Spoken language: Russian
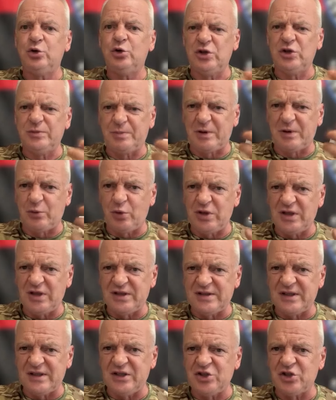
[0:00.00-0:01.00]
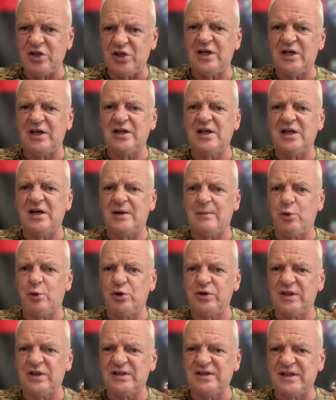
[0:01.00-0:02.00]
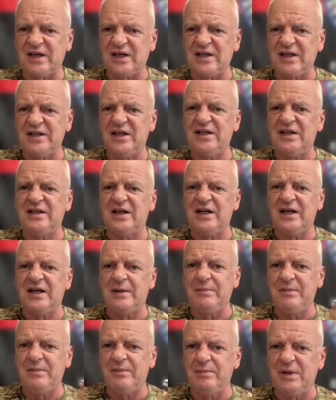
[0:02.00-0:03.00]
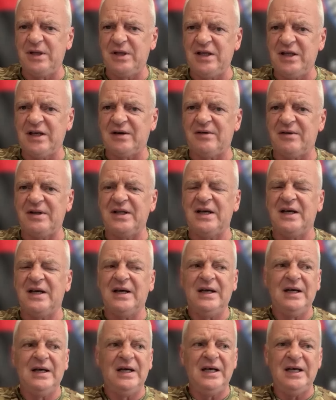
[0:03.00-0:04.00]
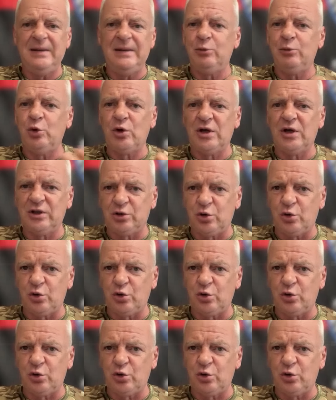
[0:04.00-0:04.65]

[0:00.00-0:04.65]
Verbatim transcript: То есть проводятся инженерные работы, заградительное минирование и многое